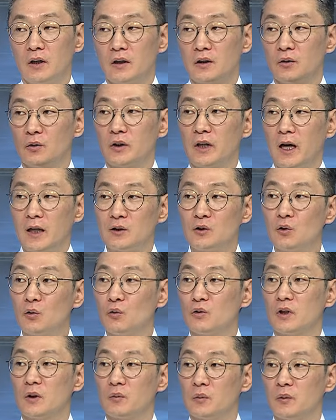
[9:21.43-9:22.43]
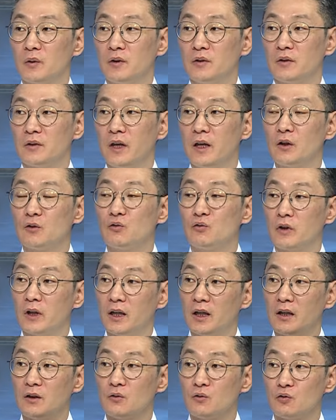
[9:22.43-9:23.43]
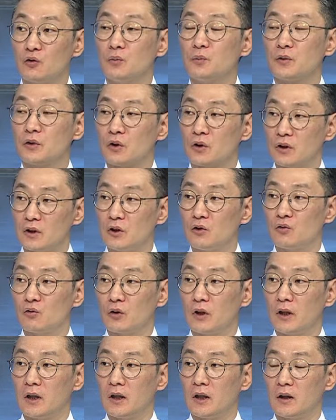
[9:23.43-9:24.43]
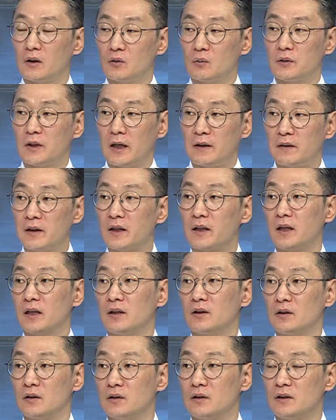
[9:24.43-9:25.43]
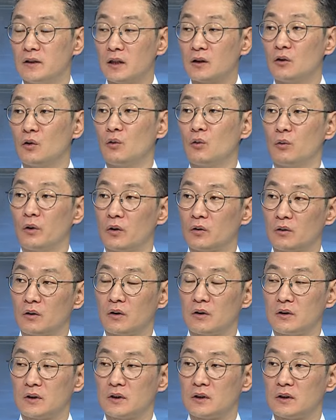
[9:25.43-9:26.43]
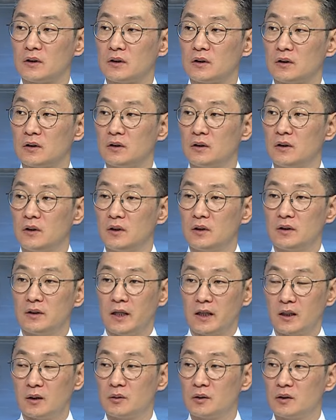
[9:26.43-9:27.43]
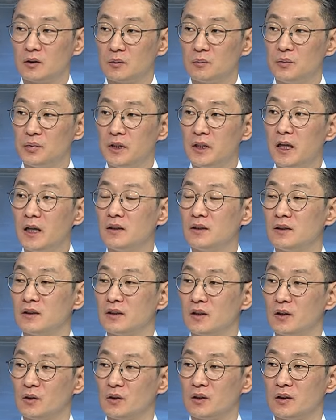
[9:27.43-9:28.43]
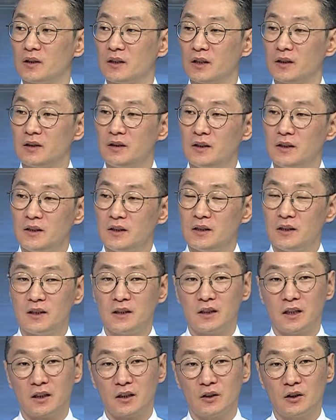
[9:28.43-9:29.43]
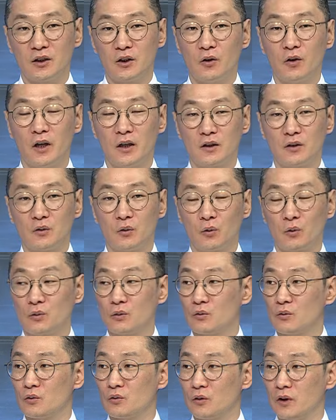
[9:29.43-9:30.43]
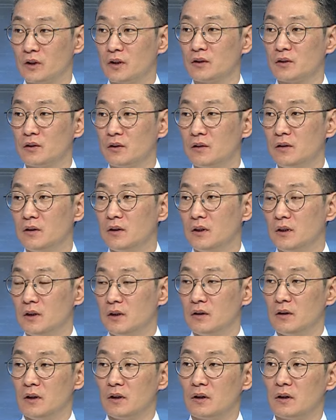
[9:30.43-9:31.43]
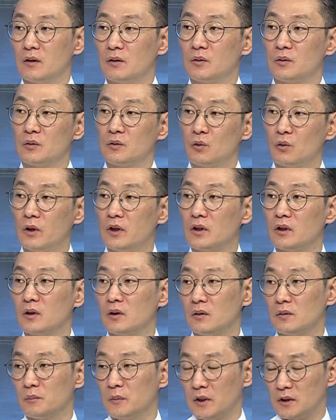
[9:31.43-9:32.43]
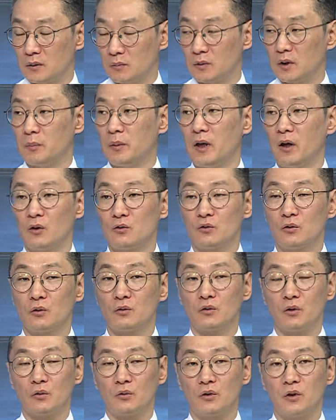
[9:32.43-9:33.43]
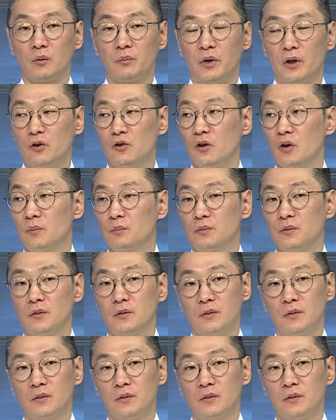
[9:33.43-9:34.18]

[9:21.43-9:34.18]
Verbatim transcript: 이렇게 안 좋을 때 보면 내수나 수급적인 이슈가 좀 단단한 섹터로의 어떤 그 약간 그 피하는 어떤 이, 이 시장이 쉬어가는 이런 그렇죠. 구간에서 네. 약간 송아지를 맞습니다. 방어주 성격으로 이런 밸류업